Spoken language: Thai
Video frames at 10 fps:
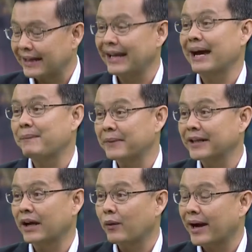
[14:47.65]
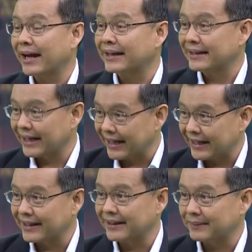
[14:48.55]
แนะนำเนื่องจากว่าเด็
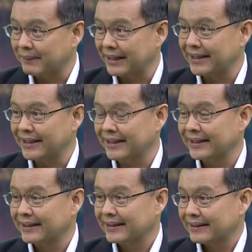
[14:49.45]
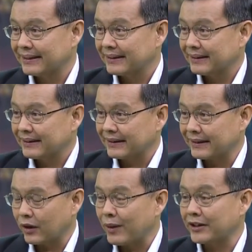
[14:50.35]
กๆเนี่ยบางทีเนื่อ
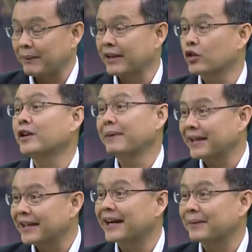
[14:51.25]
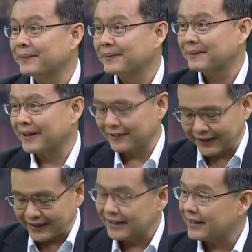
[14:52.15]
งจากว่ายุคสมัยนี้นะครับ
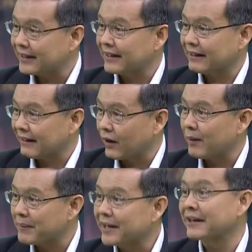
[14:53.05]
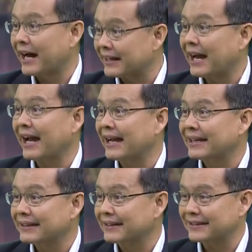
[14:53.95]
สิ่งที่เรียกว่า Big Data
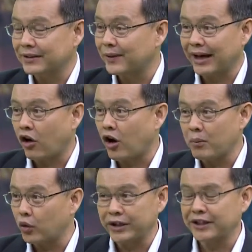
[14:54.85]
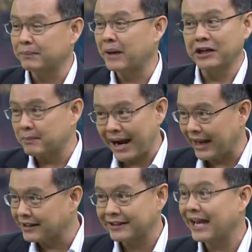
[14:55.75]
ก็คือว่าข้อมูลที่
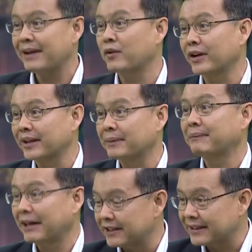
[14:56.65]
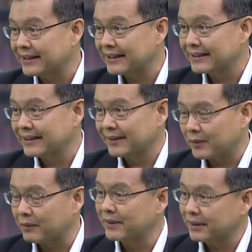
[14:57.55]
มาเยอะแยะหมดเลยมันมาถึง
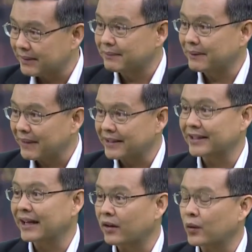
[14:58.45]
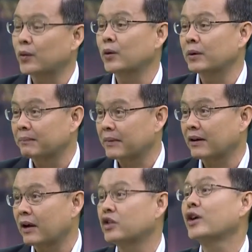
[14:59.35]
พอเมื่อมันมาถึงเนี่ยครู
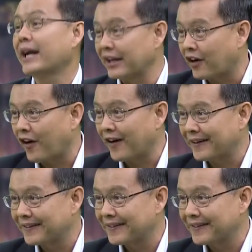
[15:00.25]
ก็ช่วยกันกรอง